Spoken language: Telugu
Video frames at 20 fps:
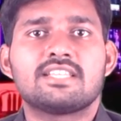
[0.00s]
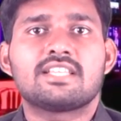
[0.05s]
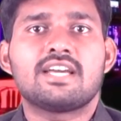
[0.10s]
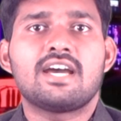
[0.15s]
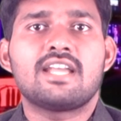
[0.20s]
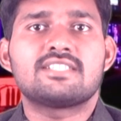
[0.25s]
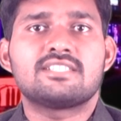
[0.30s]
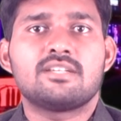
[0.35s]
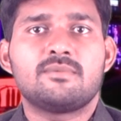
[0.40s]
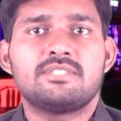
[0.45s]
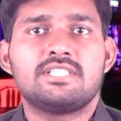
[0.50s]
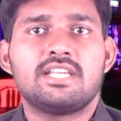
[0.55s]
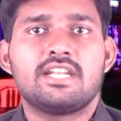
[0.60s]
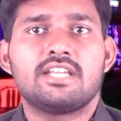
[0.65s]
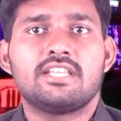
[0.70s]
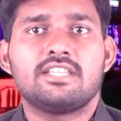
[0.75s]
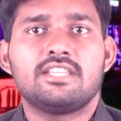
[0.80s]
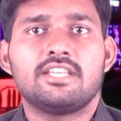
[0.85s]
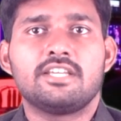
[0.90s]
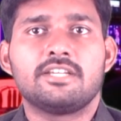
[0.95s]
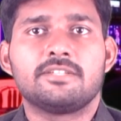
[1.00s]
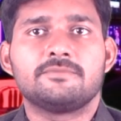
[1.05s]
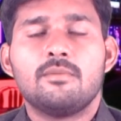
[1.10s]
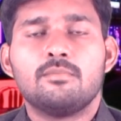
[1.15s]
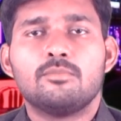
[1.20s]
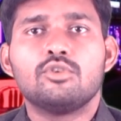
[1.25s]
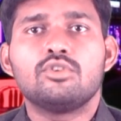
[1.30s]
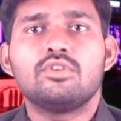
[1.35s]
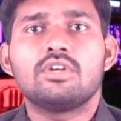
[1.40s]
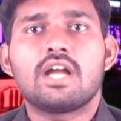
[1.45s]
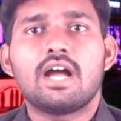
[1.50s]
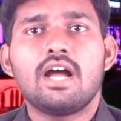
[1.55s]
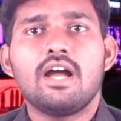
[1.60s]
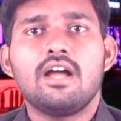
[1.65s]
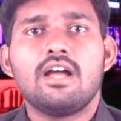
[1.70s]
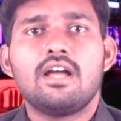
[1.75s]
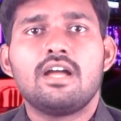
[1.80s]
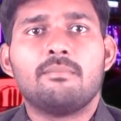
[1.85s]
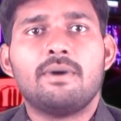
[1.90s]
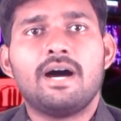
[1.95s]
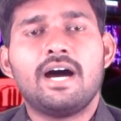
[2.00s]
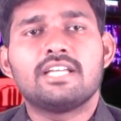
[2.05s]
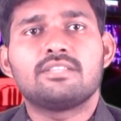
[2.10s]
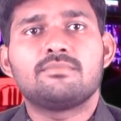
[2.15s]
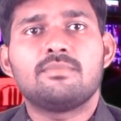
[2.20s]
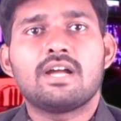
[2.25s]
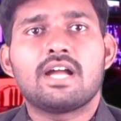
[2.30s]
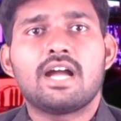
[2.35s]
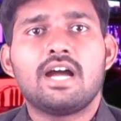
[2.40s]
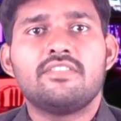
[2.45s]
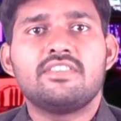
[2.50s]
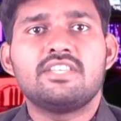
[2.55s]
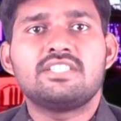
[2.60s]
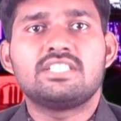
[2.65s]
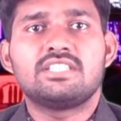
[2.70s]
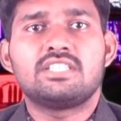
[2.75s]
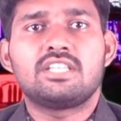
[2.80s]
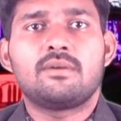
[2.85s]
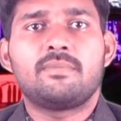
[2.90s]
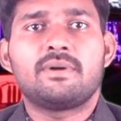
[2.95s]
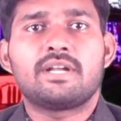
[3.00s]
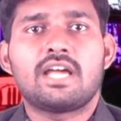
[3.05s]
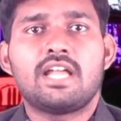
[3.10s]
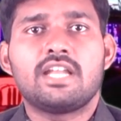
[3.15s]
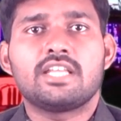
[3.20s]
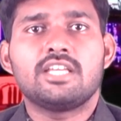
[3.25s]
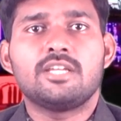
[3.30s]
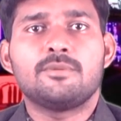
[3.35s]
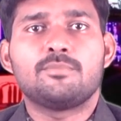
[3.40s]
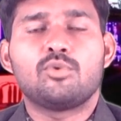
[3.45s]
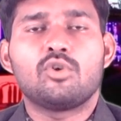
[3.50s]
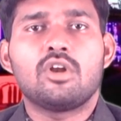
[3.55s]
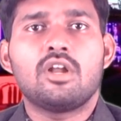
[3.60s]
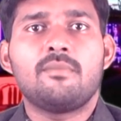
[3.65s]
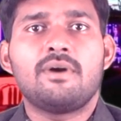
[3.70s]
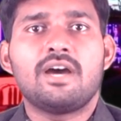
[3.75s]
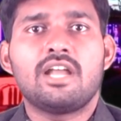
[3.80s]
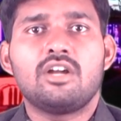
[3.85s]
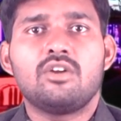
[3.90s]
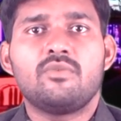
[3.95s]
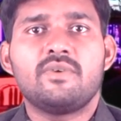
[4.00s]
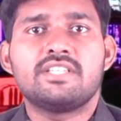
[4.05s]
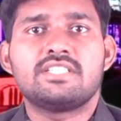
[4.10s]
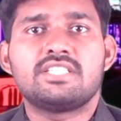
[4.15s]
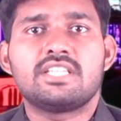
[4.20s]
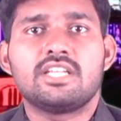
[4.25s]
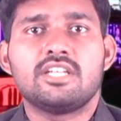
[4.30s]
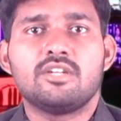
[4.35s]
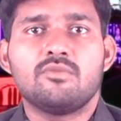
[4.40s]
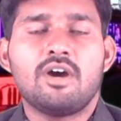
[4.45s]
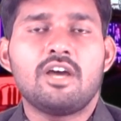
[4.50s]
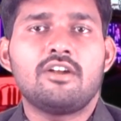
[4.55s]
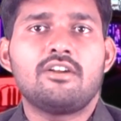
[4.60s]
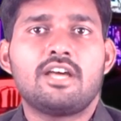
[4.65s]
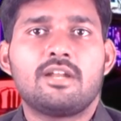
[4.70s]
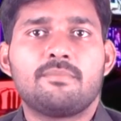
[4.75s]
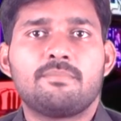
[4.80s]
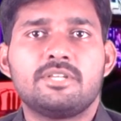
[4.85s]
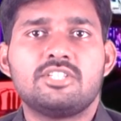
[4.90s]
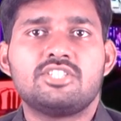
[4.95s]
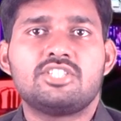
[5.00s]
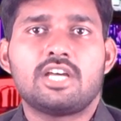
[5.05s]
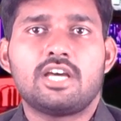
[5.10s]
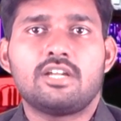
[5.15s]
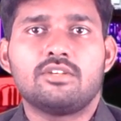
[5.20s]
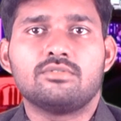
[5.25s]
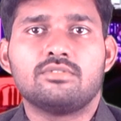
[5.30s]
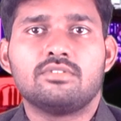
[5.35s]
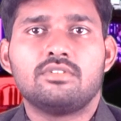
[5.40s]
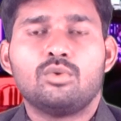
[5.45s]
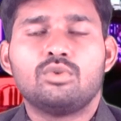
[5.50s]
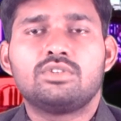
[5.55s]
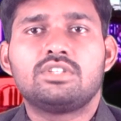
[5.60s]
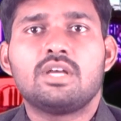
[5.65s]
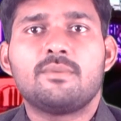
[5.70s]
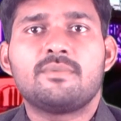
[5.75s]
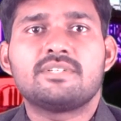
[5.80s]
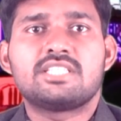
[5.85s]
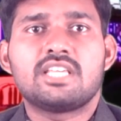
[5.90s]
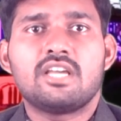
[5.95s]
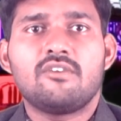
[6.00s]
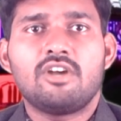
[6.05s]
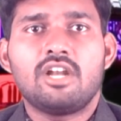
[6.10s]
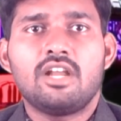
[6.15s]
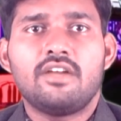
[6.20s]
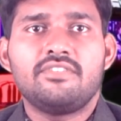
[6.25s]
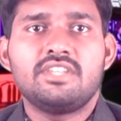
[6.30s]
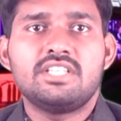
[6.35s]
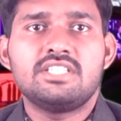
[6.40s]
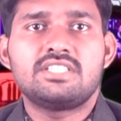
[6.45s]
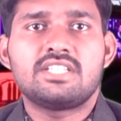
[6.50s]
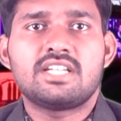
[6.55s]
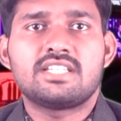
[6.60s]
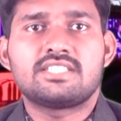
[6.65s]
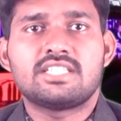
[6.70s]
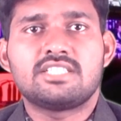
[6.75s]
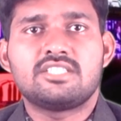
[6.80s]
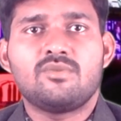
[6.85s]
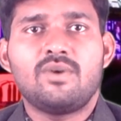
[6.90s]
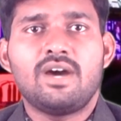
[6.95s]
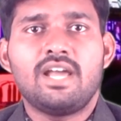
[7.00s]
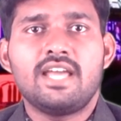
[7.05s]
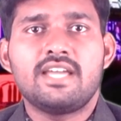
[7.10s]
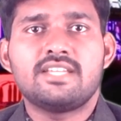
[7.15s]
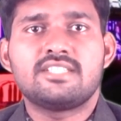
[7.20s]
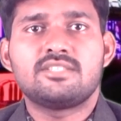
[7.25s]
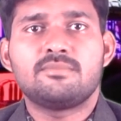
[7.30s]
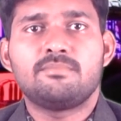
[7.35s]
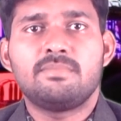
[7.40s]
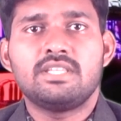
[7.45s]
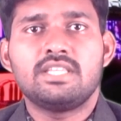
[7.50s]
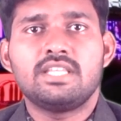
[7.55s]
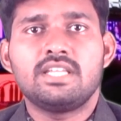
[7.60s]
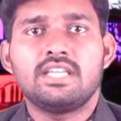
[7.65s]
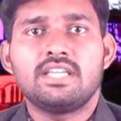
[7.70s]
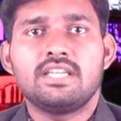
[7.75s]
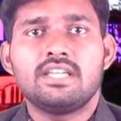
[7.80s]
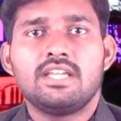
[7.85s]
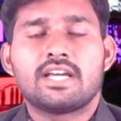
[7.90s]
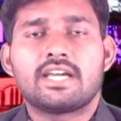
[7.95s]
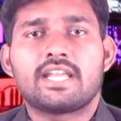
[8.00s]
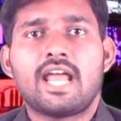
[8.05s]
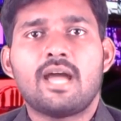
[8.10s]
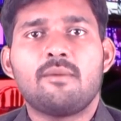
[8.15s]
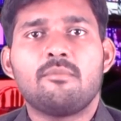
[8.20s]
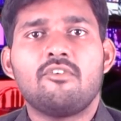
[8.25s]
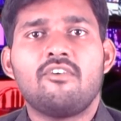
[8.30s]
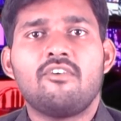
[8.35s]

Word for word: సత్కార సభ జరిగింది ముందుగా మహాత్మా గాంధీ చిత్రపటానికి పూలమాలలు వేసి నివాళులర్పించారు ఉత్తమ సేవలు అందించిన సచివాలయ సిబ్బందిని గ్రామ